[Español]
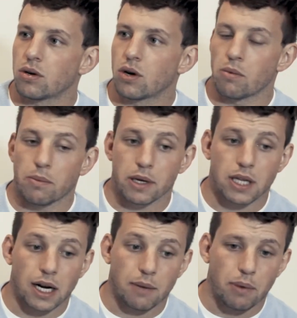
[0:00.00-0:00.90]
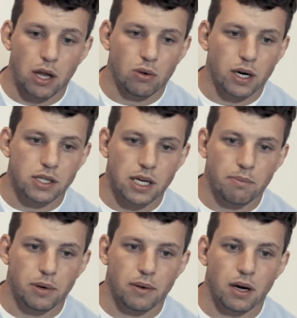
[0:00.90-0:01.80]
como el Petrarca Padova, que
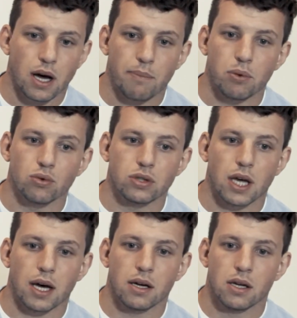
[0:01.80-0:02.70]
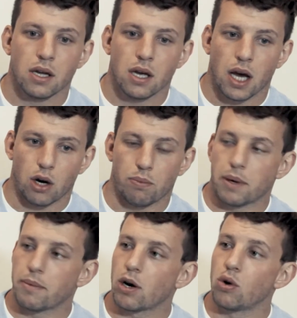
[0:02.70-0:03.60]
siempre apunta a los
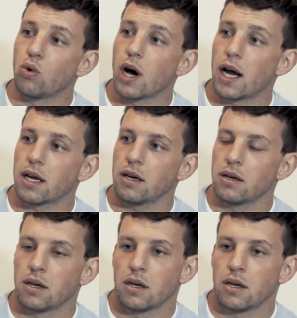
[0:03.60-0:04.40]
primeros lugares.